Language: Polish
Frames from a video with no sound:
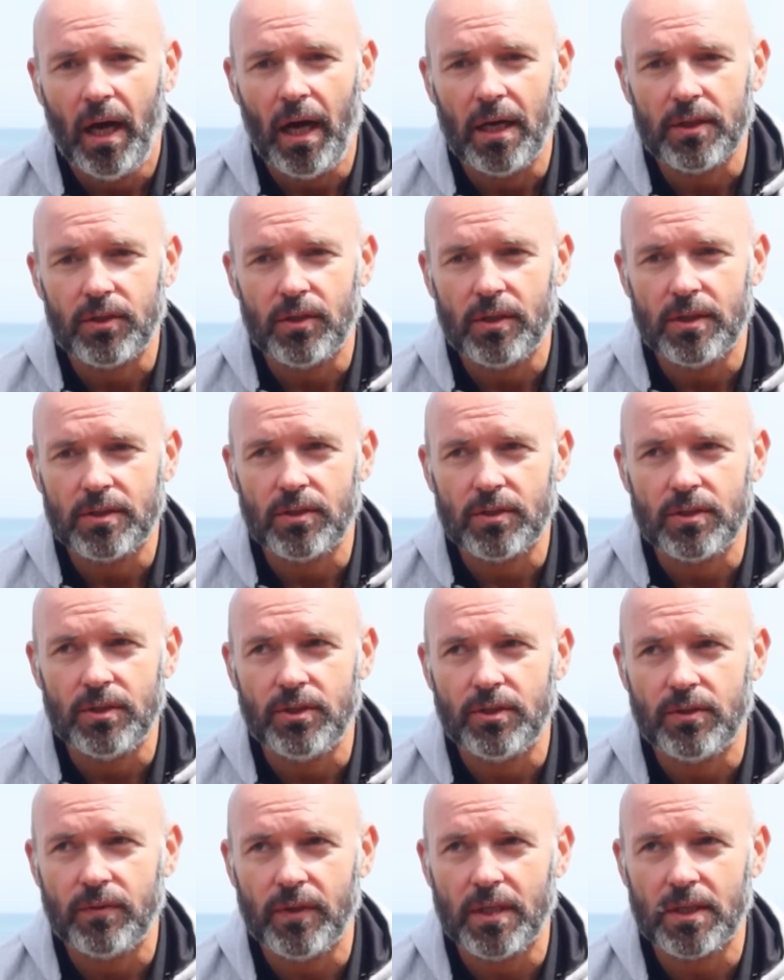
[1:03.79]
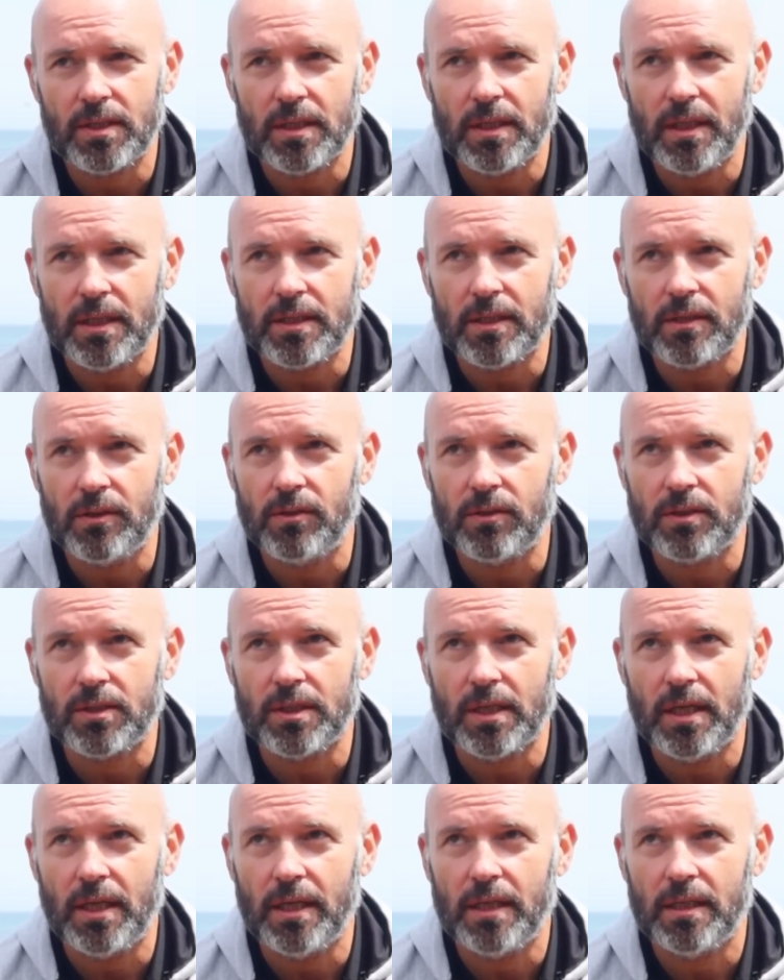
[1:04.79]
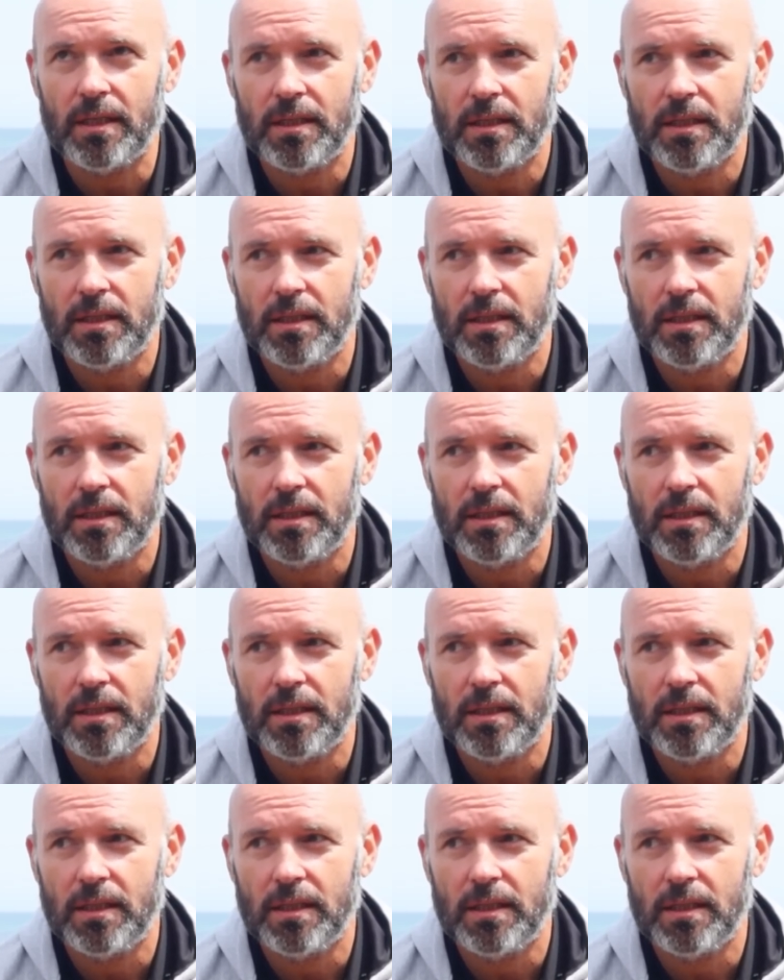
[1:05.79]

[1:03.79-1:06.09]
A to jest dosyć świeże, dlatego że